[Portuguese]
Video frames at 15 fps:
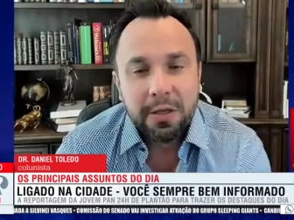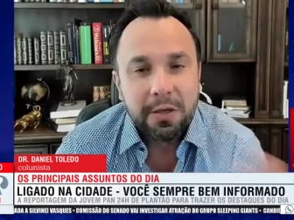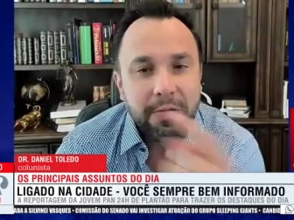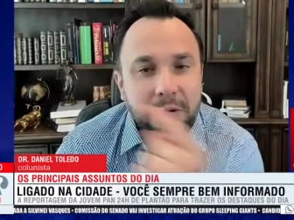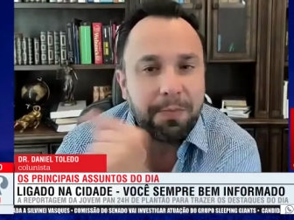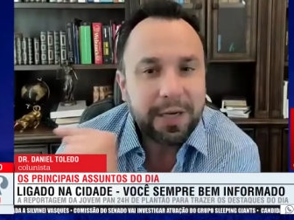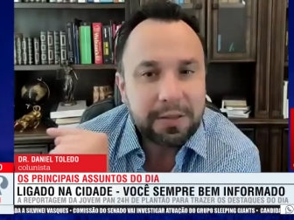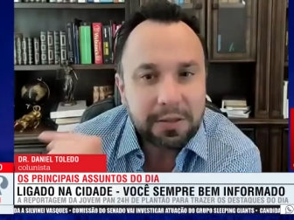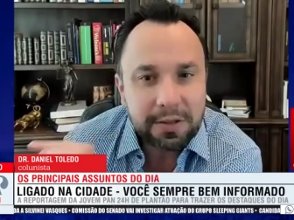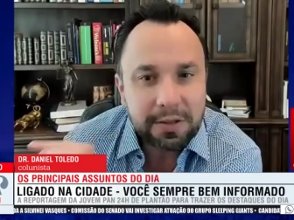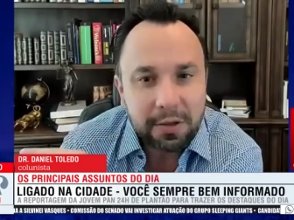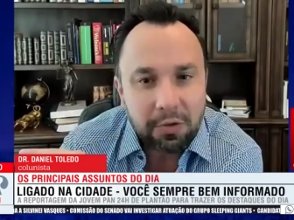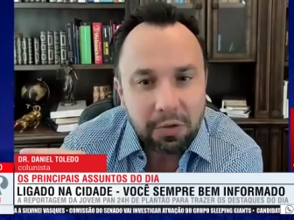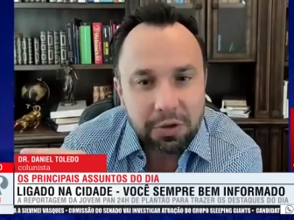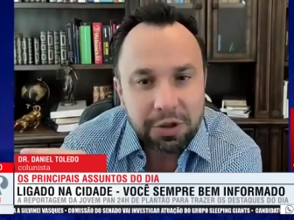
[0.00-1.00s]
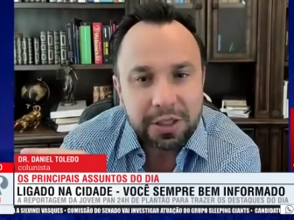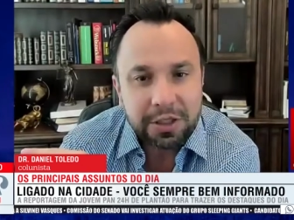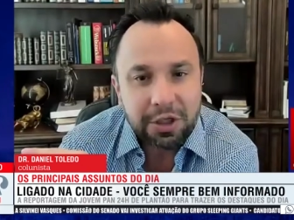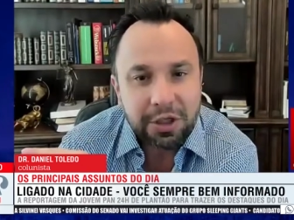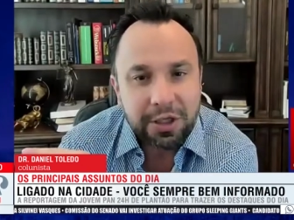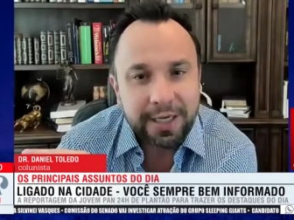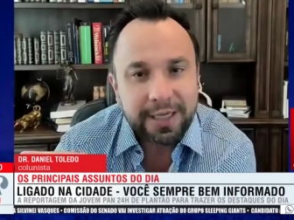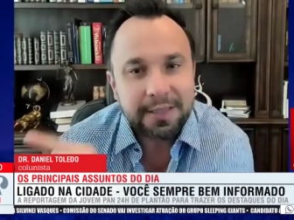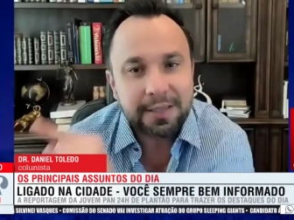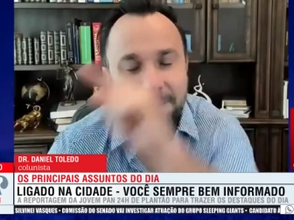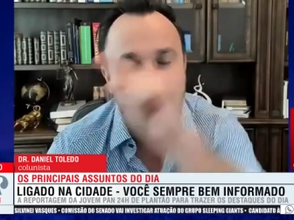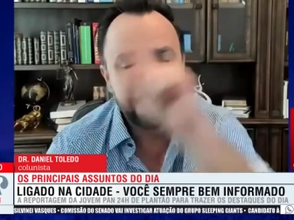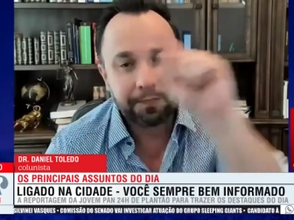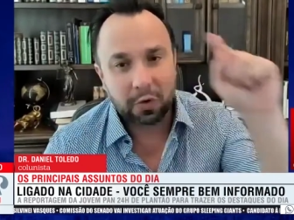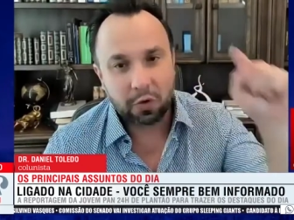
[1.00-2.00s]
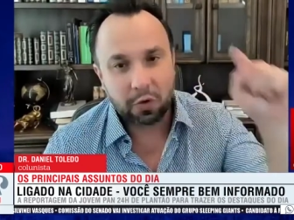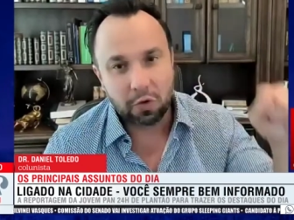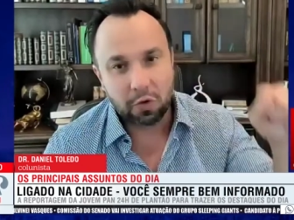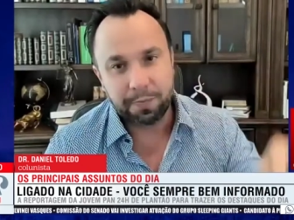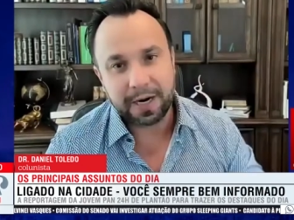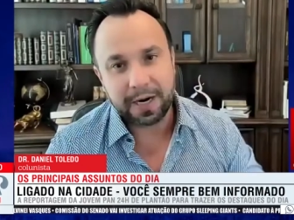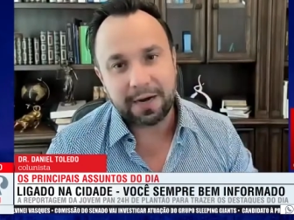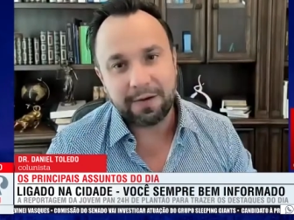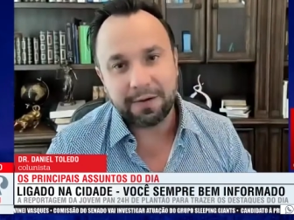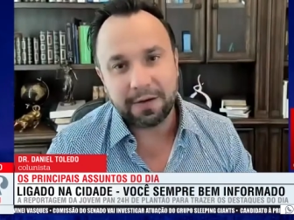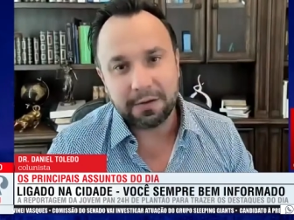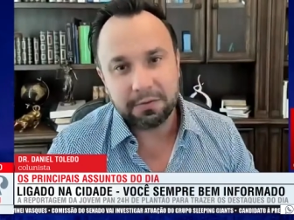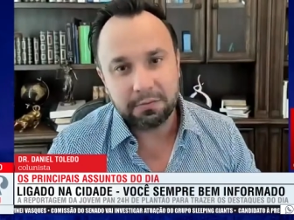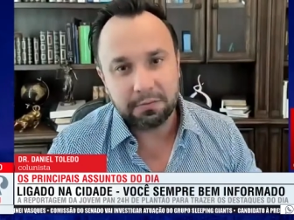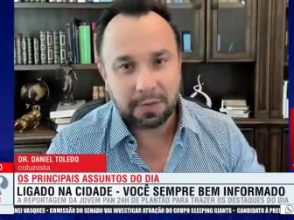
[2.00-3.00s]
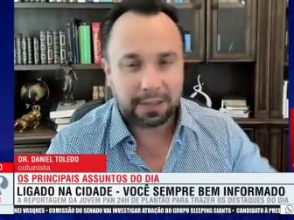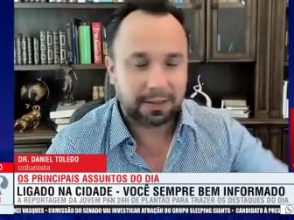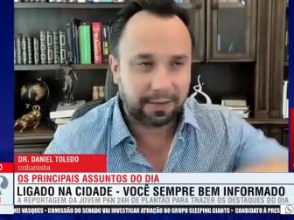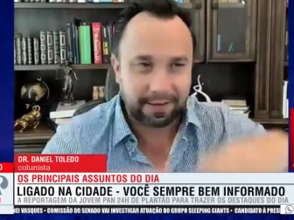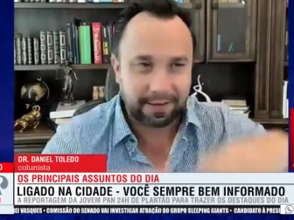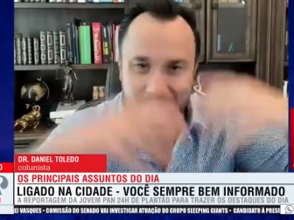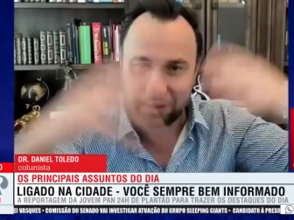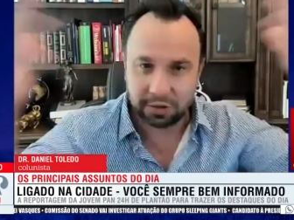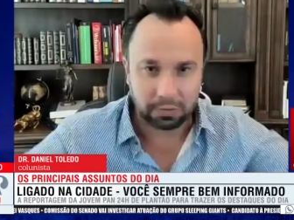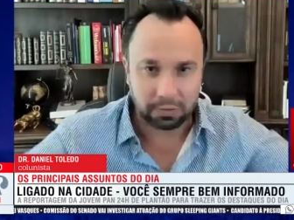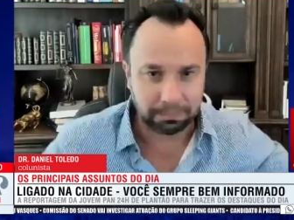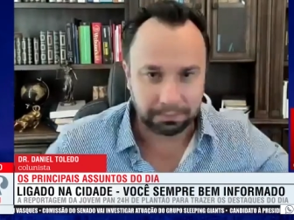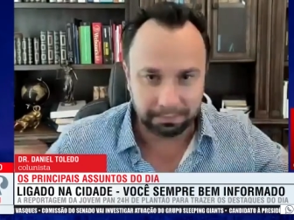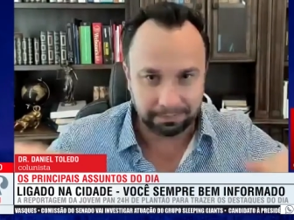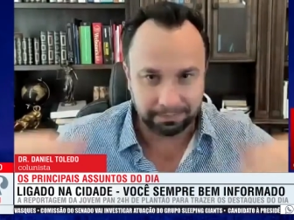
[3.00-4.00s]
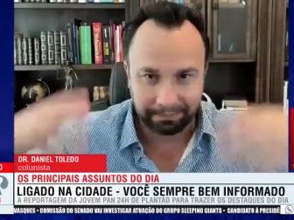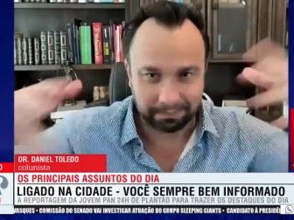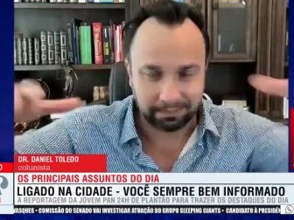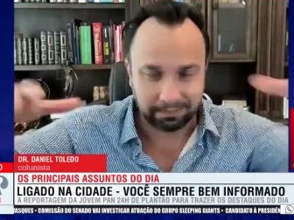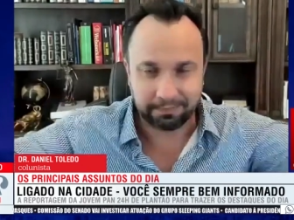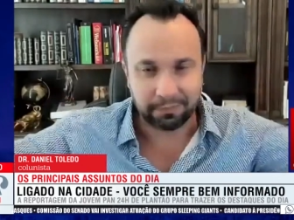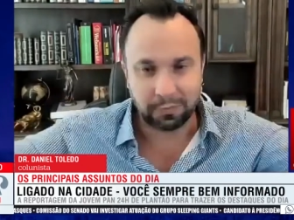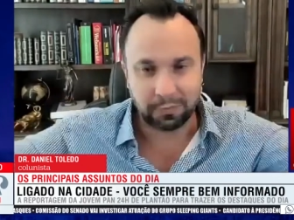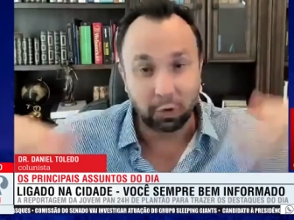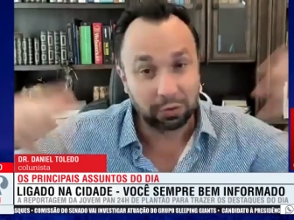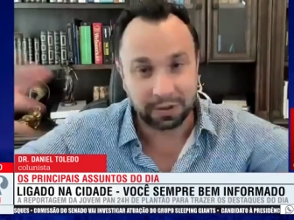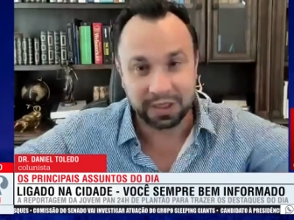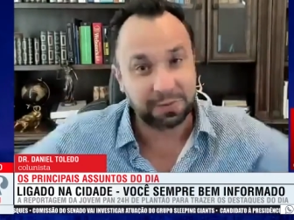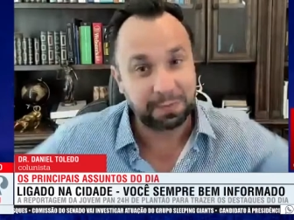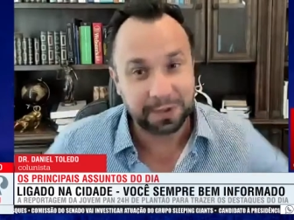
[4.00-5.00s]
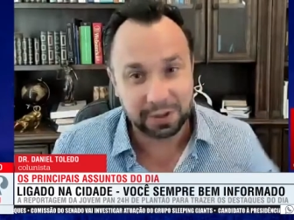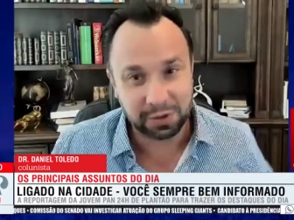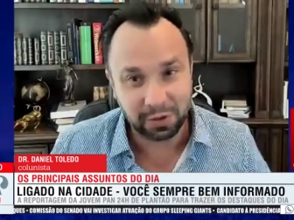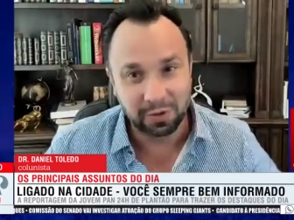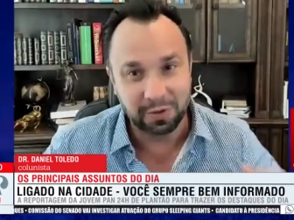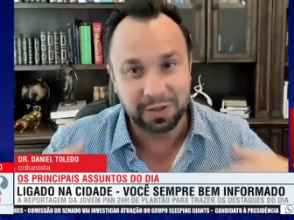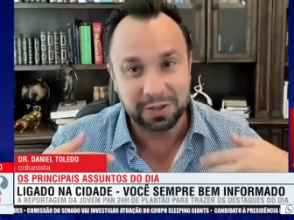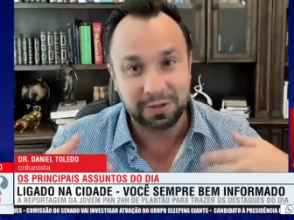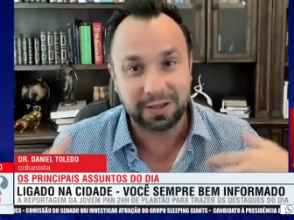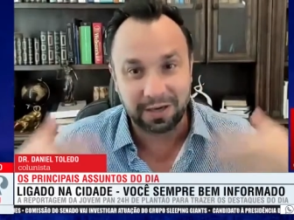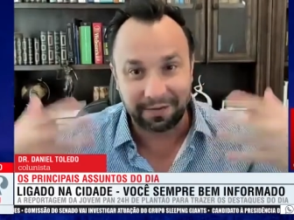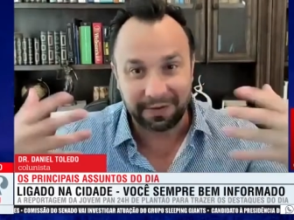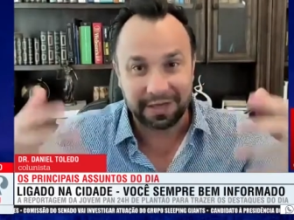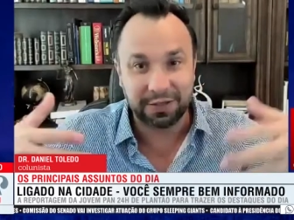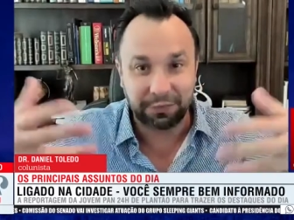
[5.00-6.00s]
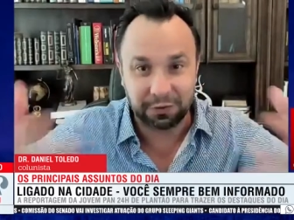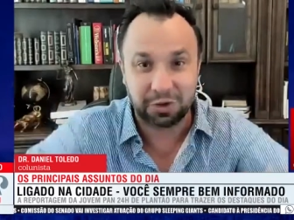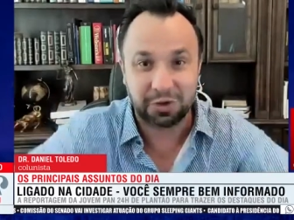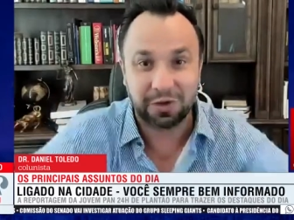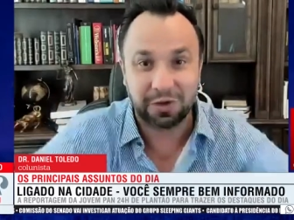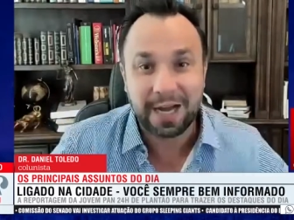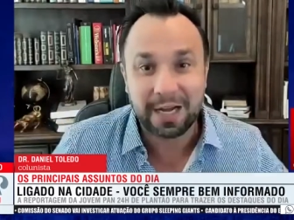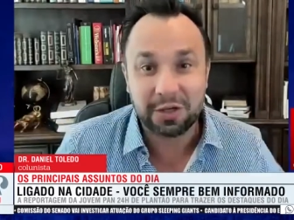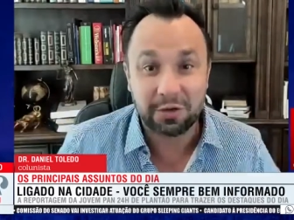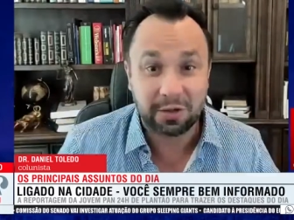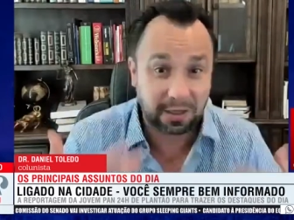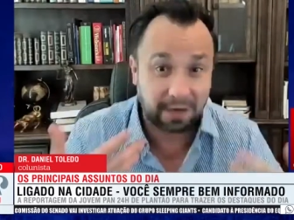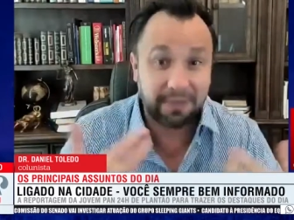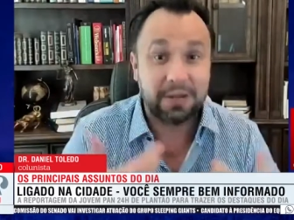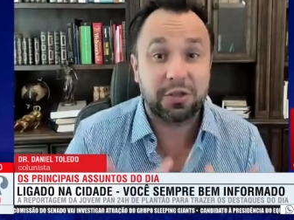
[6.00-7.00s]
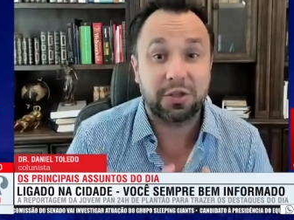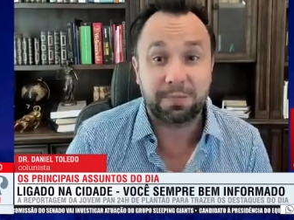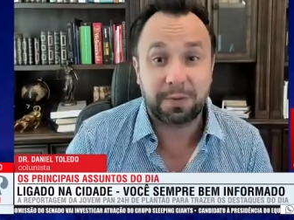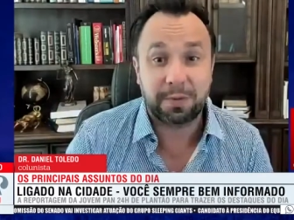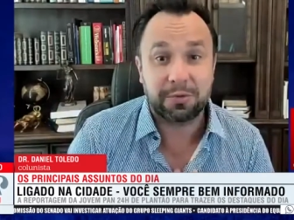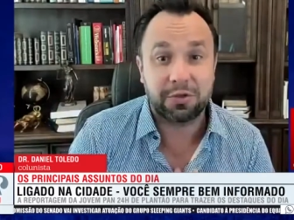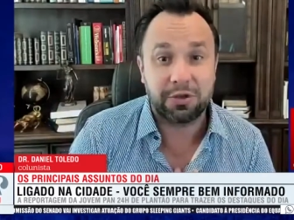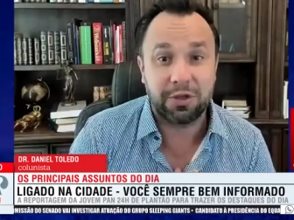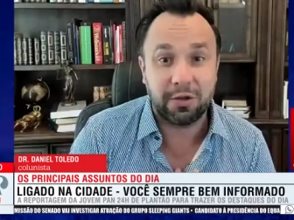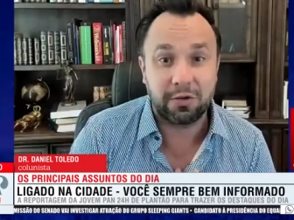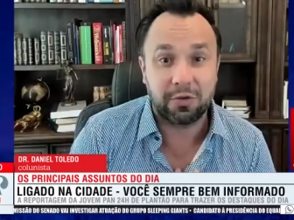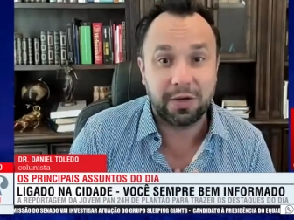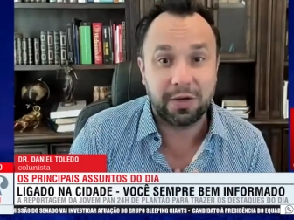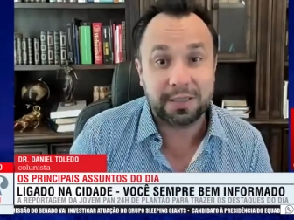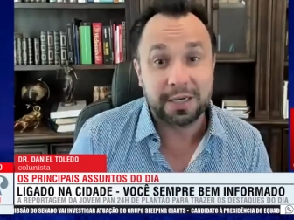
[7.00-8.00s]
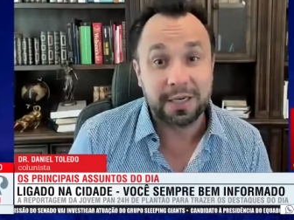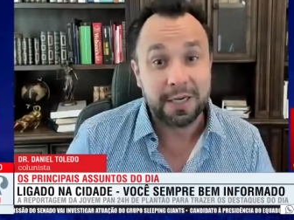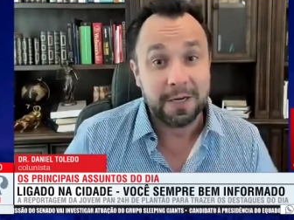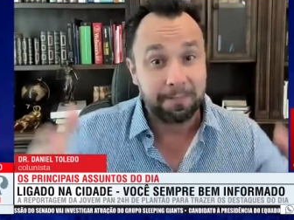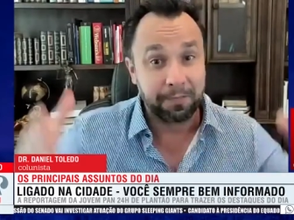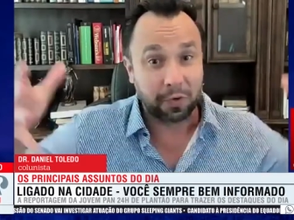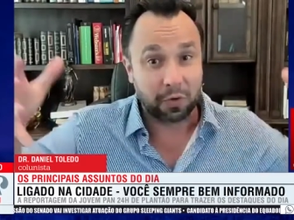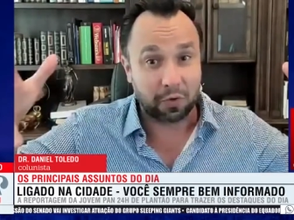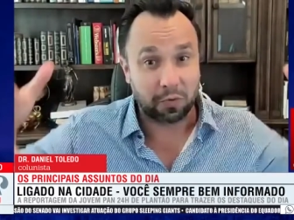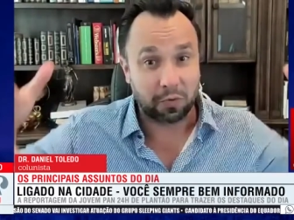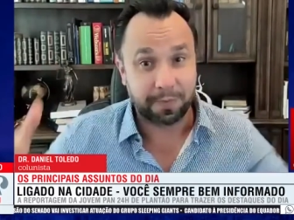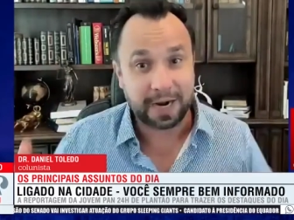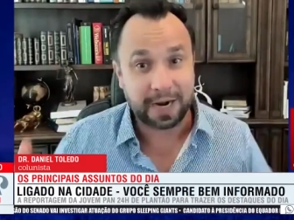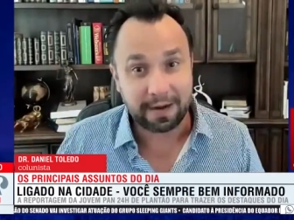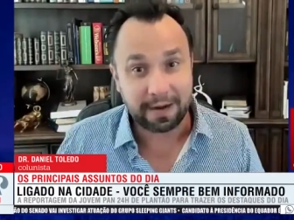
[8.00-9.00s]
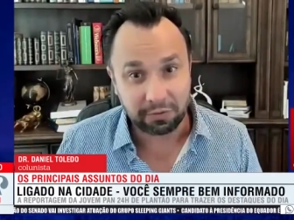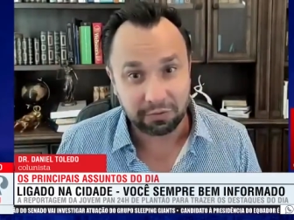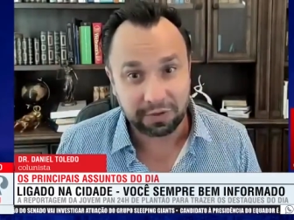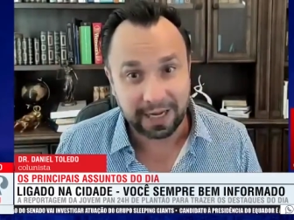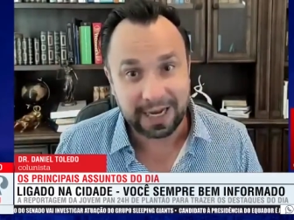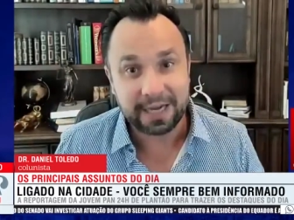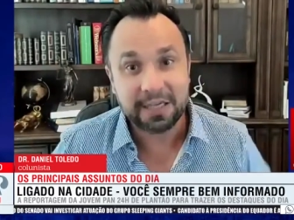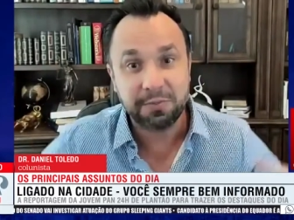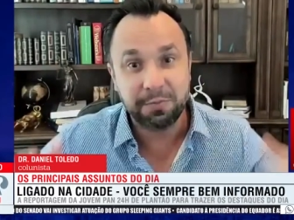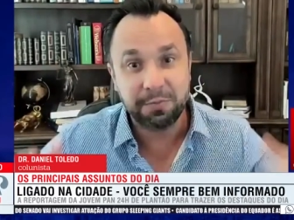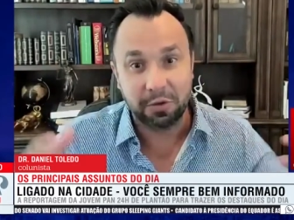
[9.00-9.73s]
Então, empresas de tecnologia chinesa comprava através de outras pessoas, ou através de funcionários, ou através dos próprios diretores, compravam terras,